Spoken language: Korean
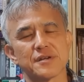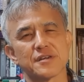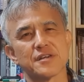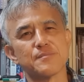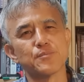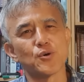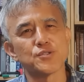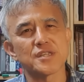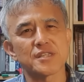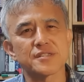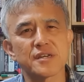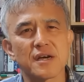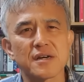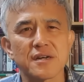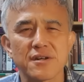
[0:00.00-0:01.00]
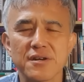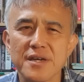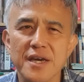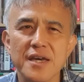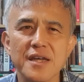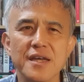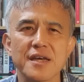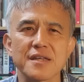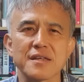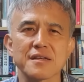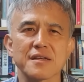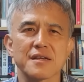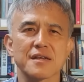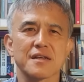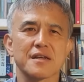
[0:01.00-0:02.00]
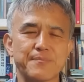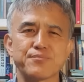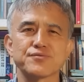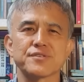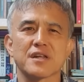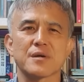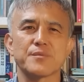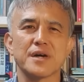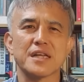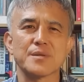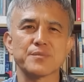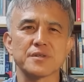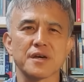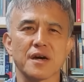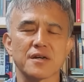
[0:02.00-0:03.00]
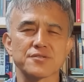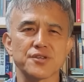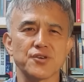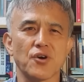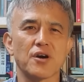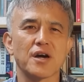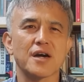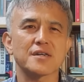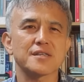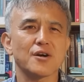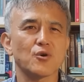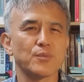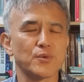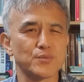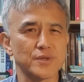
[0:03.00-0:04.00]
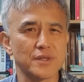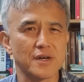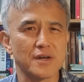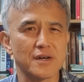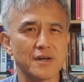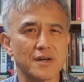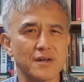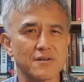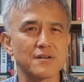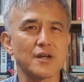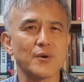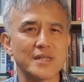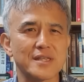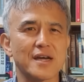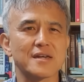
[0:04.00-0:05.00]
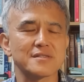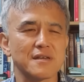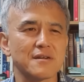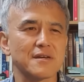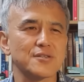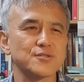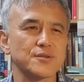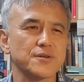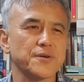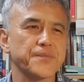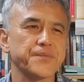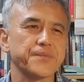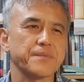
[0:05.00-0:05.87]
근본 자체가 그렇게 나쁜 사람은 아닙니다. 그래서 영악하다고 봅니다. 그러나 왔다 갔다는 하죠.